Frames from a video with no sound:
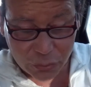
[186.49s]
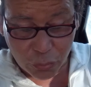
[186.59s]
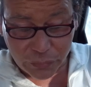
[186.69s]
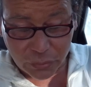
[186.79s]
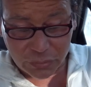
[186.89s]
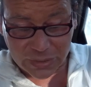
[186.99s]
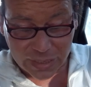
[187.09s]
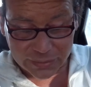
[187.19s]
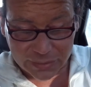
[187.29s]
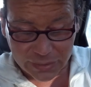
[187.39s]
agli over
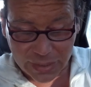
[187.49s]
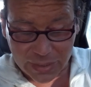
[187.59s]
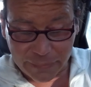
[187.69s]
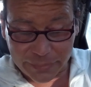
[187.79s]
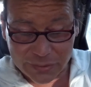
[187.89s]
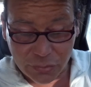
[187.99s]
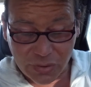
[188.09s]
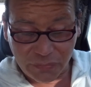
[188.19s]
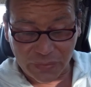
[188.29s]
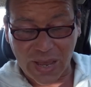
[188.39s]
80 e alle
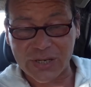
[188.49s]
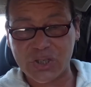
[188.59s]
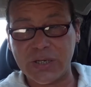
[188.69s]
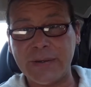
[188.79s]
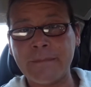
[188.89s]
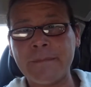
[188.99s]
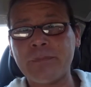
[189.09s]
persone fragili.